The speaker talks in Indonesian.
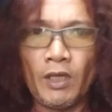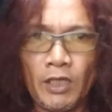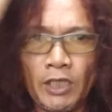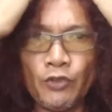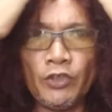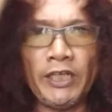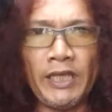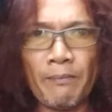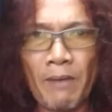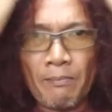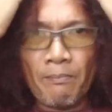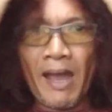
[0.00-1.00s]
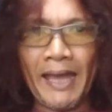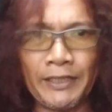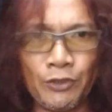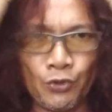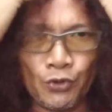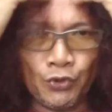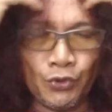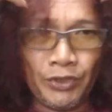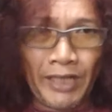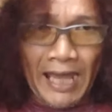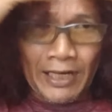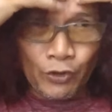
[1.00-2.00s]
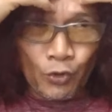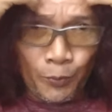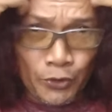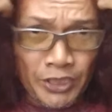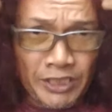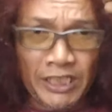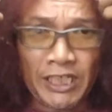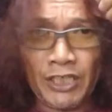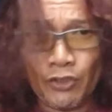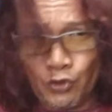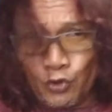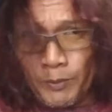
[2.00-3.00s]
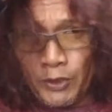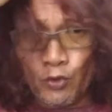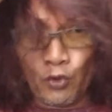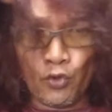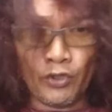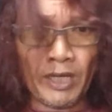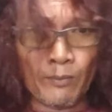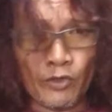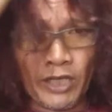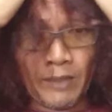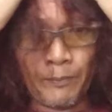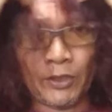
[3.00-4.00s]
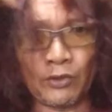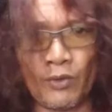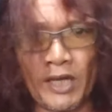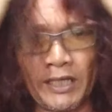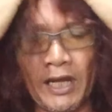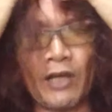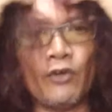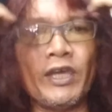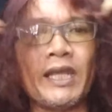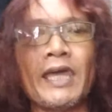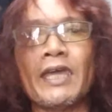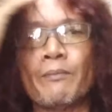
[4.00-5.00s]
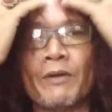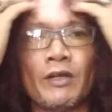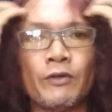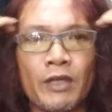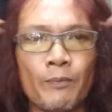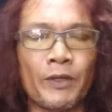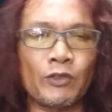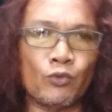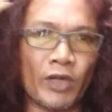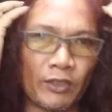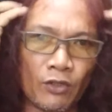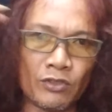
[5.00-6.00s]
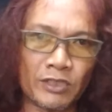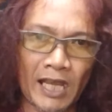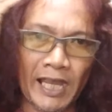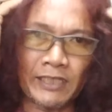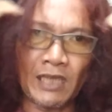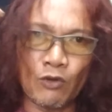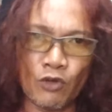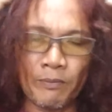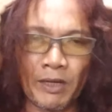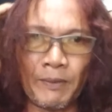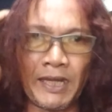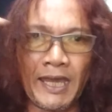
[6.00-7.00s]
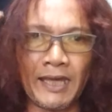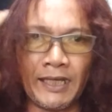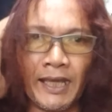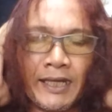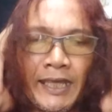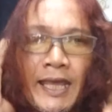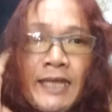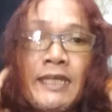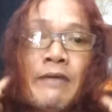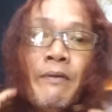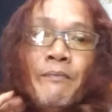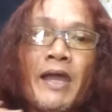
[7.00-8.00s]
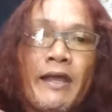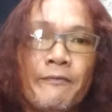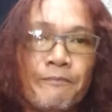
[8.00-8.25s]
Itu nenek mama itu tuh ndak ada posisinya tuh mendukung yang mulia di pertuan karena era yang melalui di pertuan go sangat jauh berbeda dengan era di nenek mama.